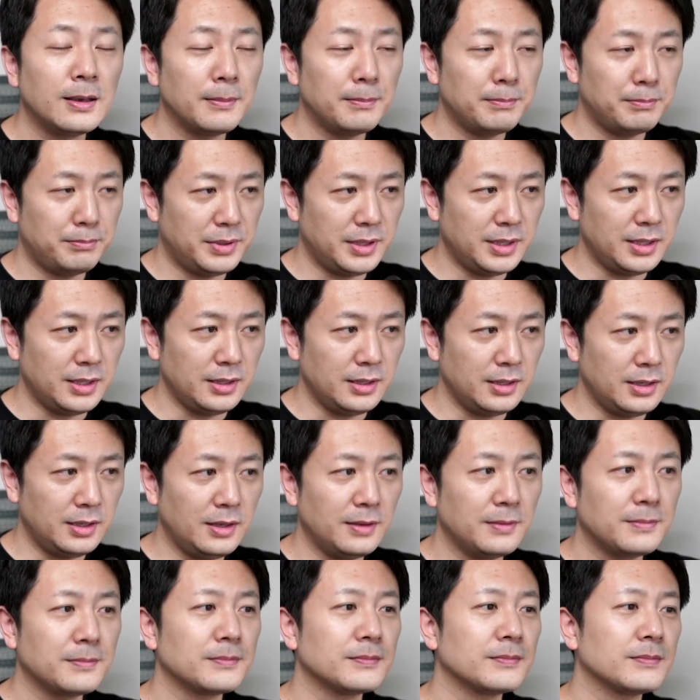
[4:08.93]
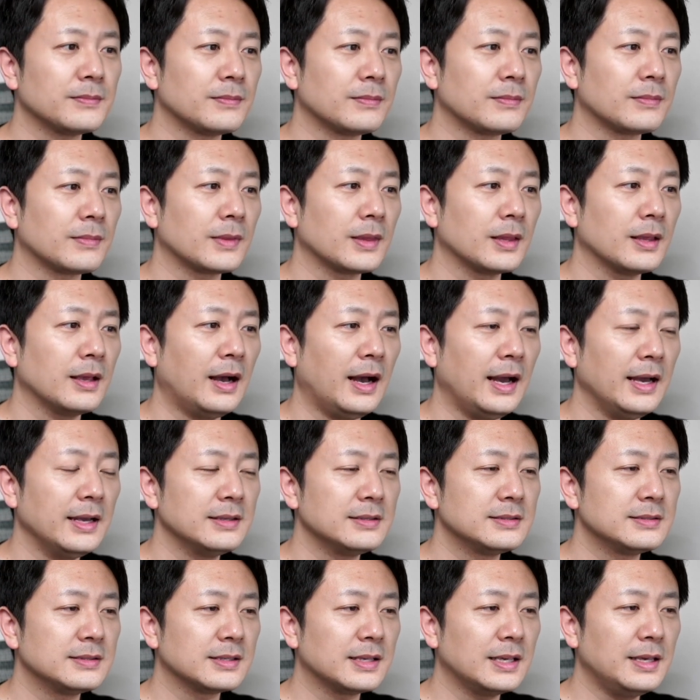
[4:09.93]
B、はい、
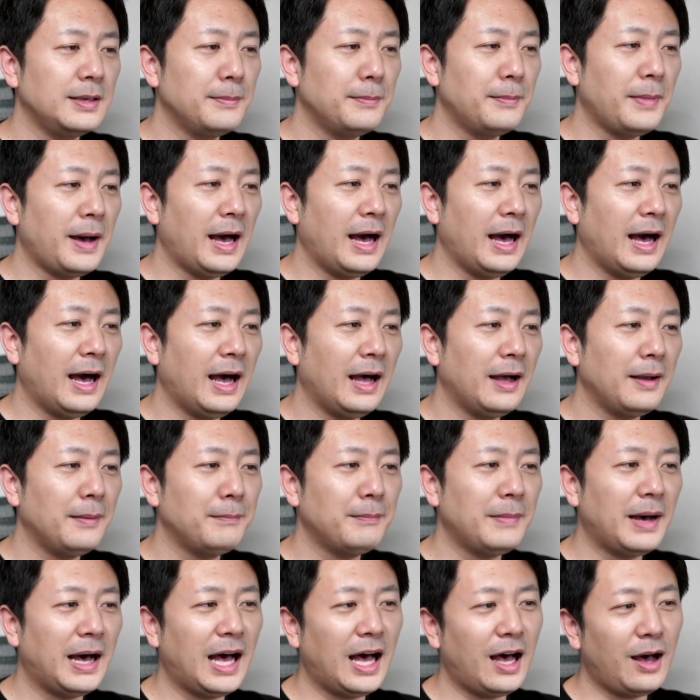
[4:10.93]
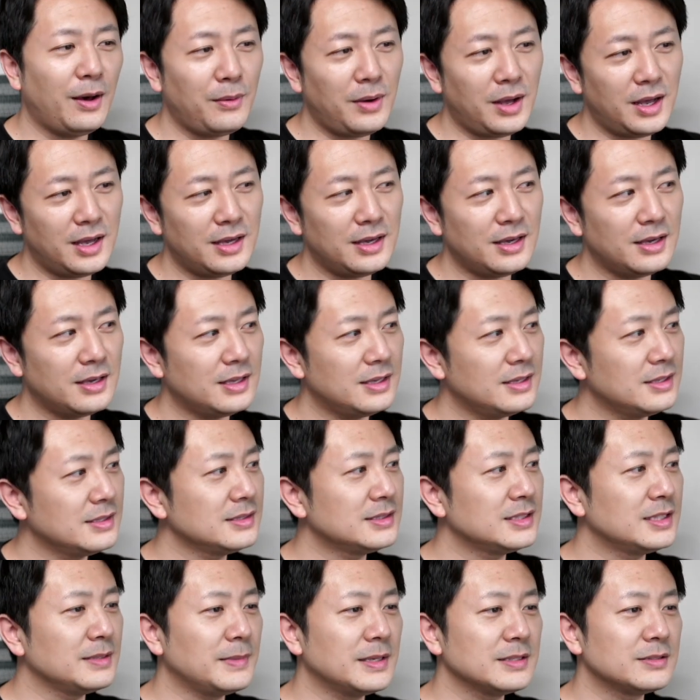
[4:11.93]
次まあまあはし
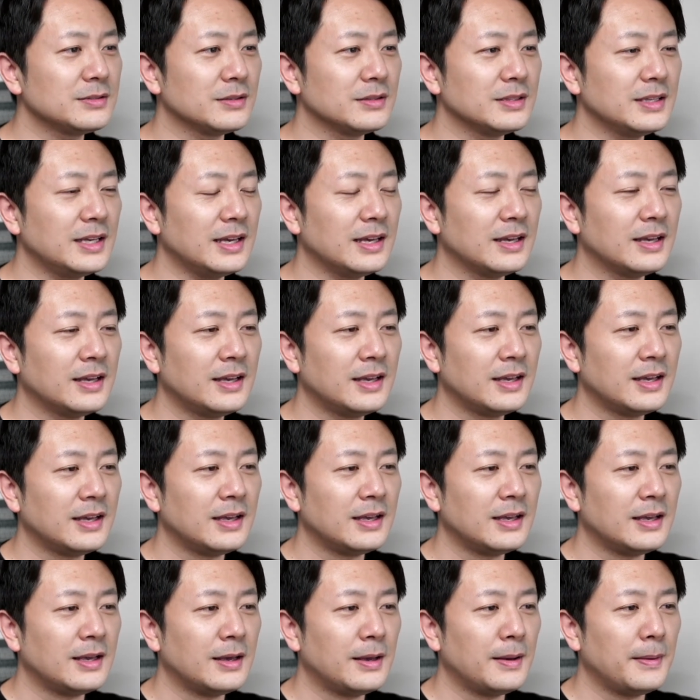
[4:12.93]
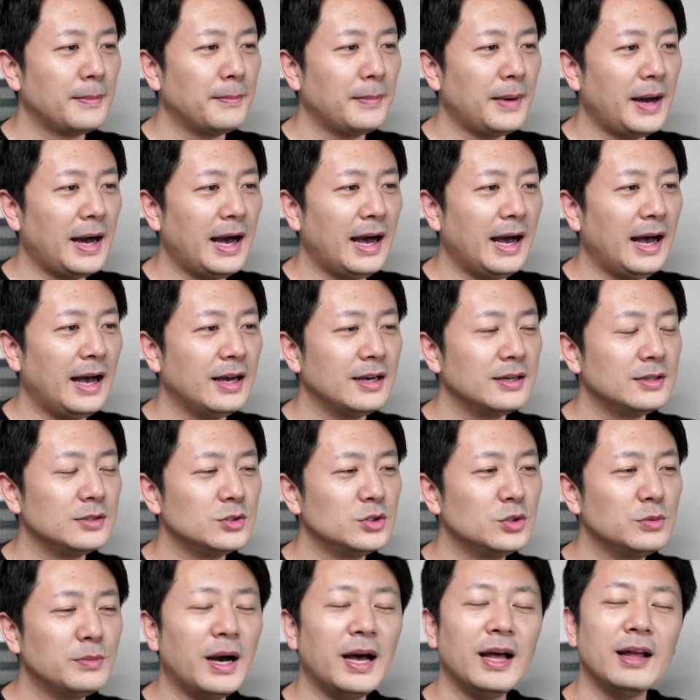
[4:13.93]
てますよねまあ
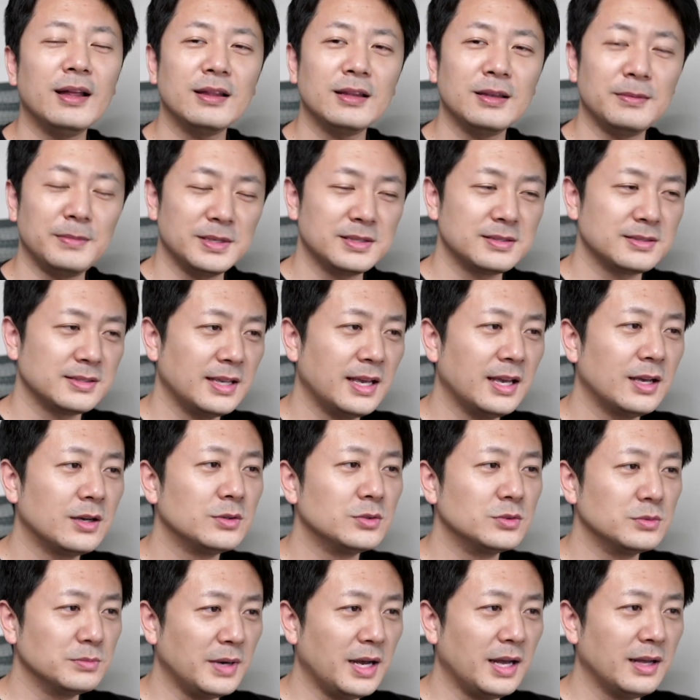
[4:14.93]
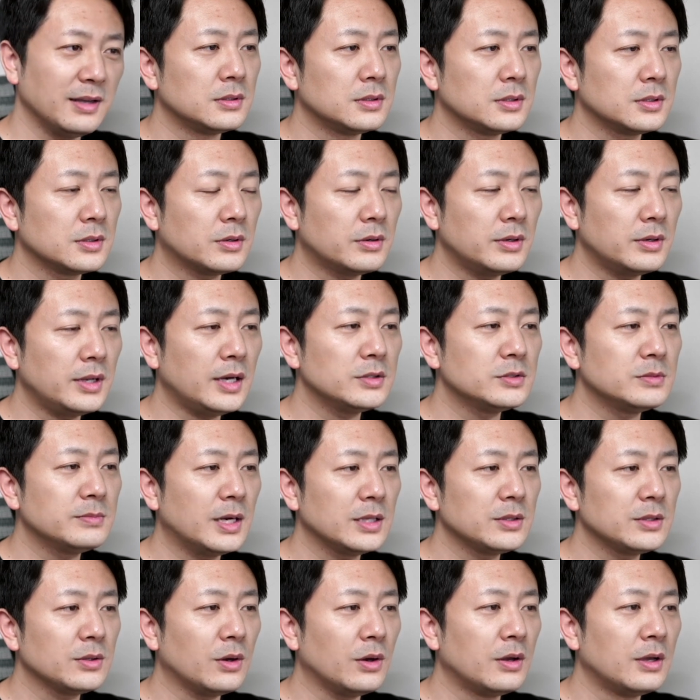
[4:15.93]
馬って意味ですね馬これは馬
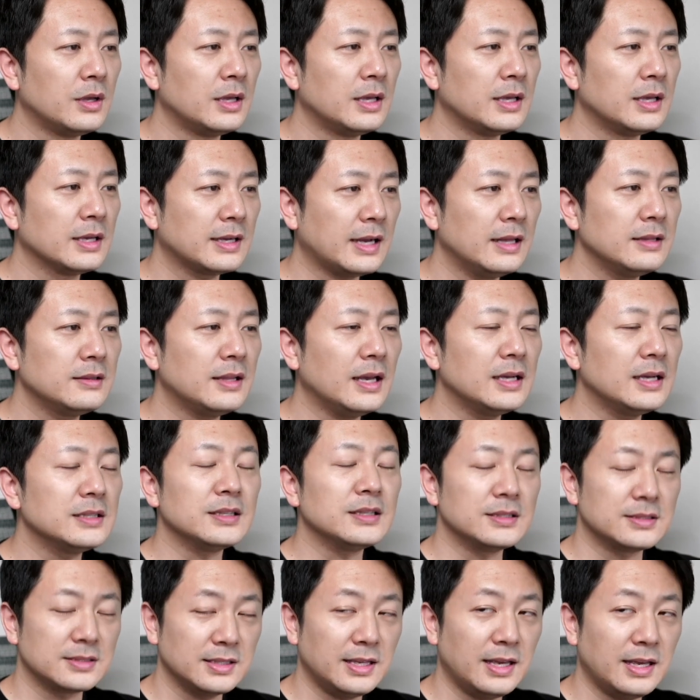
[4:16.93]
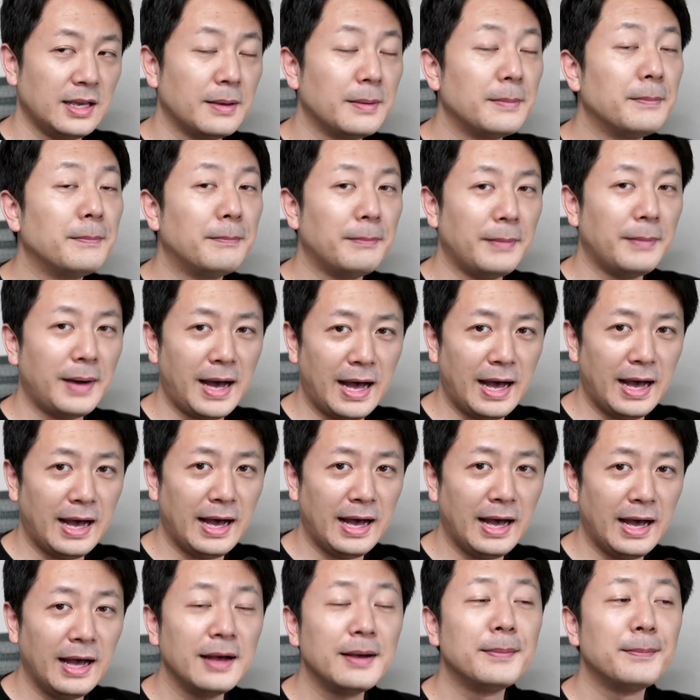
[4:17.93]
の簡体字ですねま
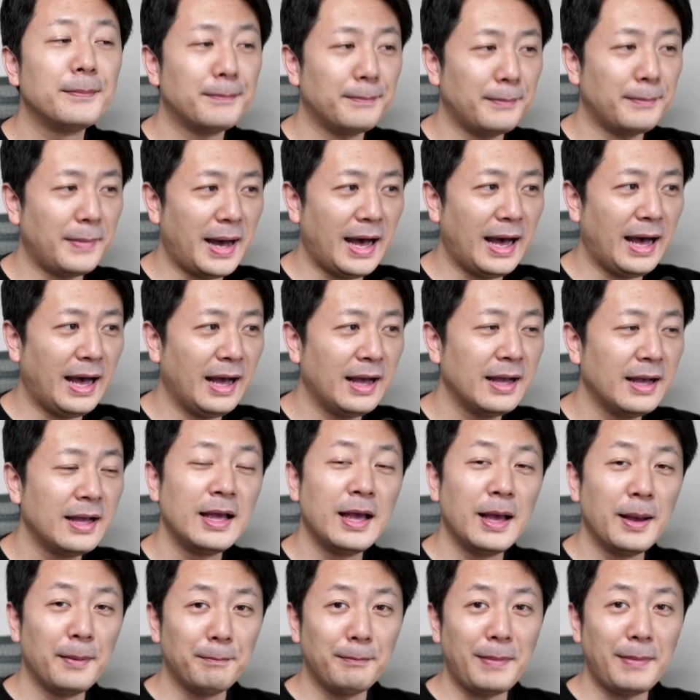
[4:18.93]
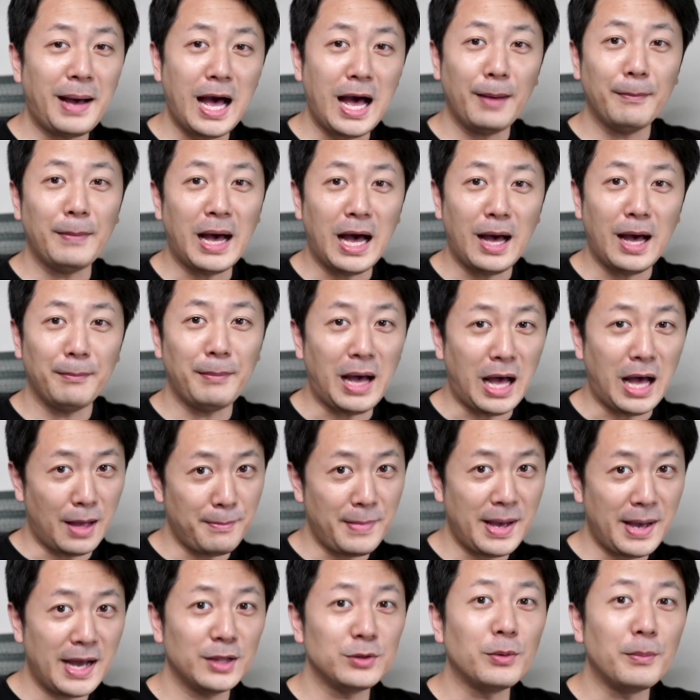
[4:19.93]
あまあまあまあまあ
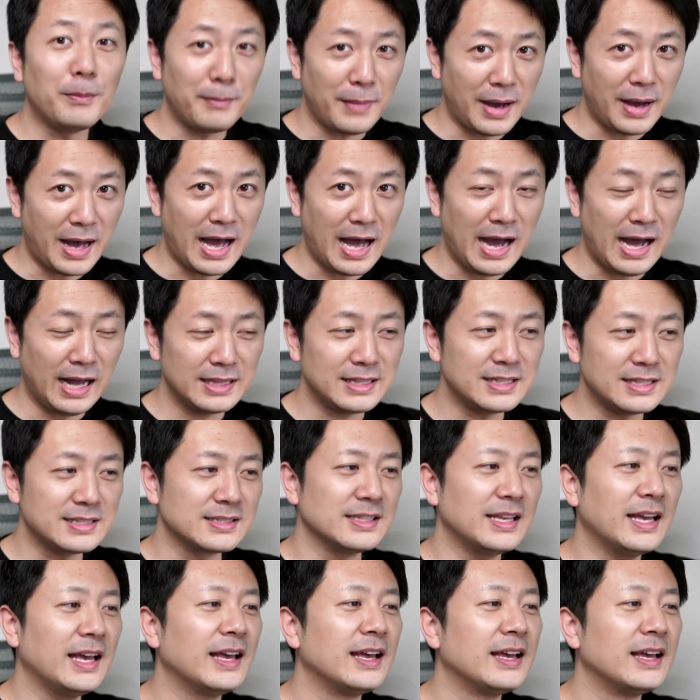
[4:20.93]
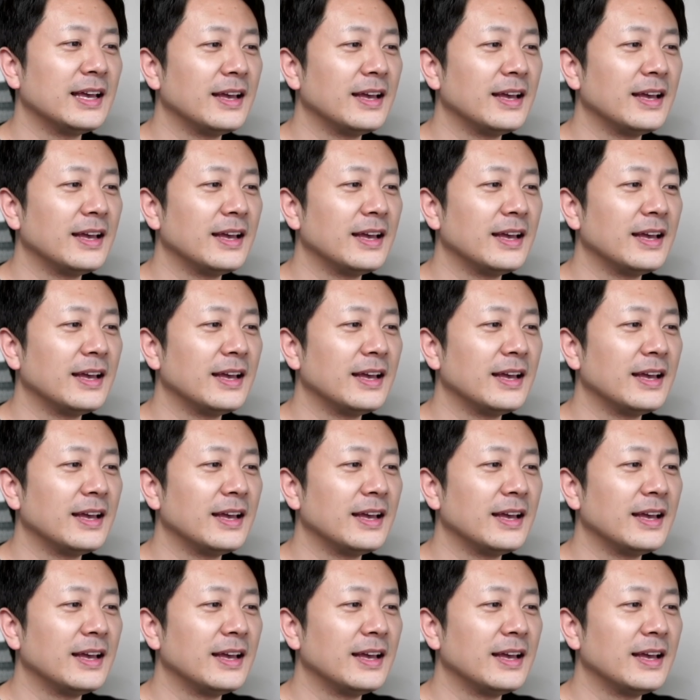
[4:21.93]
まあのまあですね